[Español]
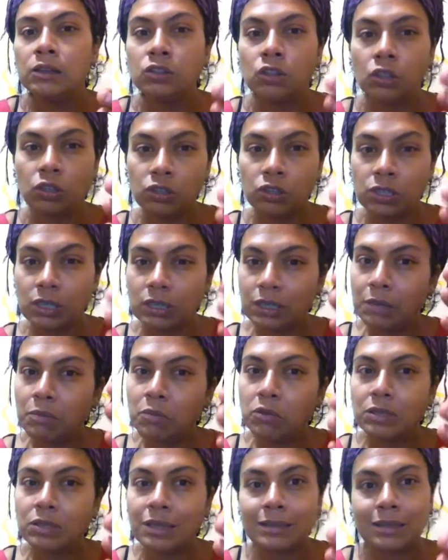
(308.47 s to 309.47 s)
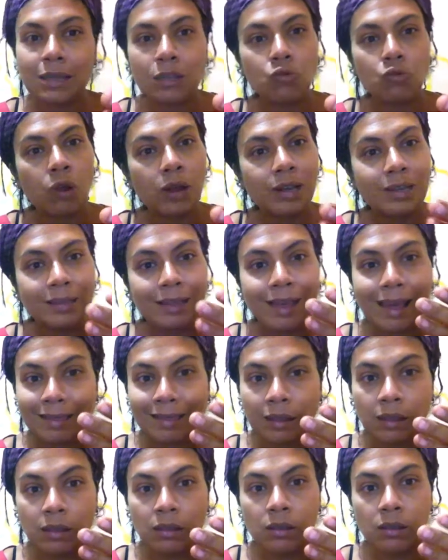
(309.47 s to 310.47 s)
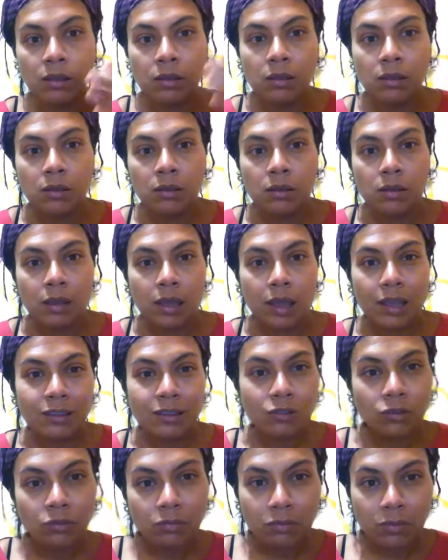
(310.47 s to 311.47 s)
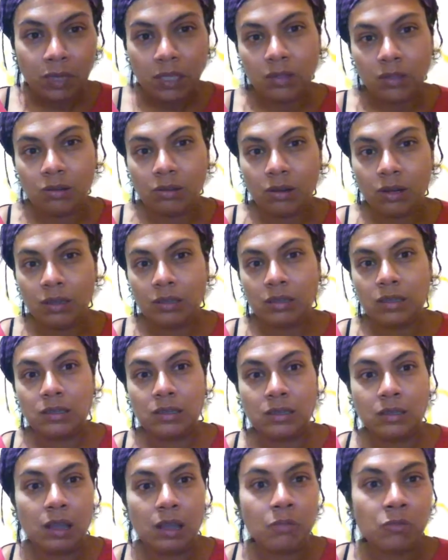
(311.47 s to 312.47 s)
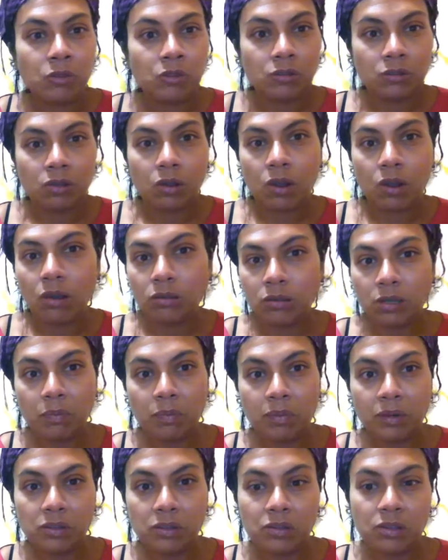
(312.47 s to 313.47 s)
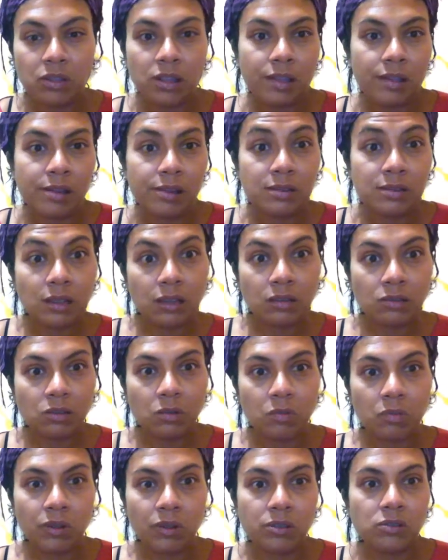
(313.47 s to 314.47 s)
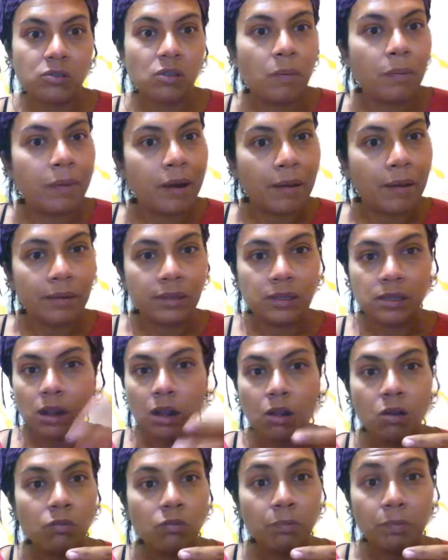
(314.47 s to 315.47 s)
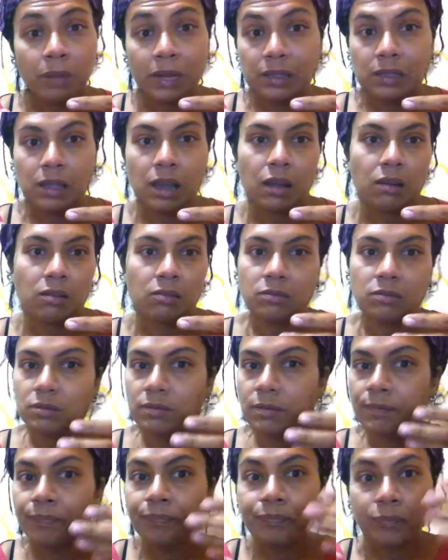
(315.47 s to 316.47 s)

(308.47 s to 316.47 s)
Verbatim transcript: Todos tenemos esa dualidad. Es un mito que necesitamos otra persona del sexo opuesto para venir a completarnos.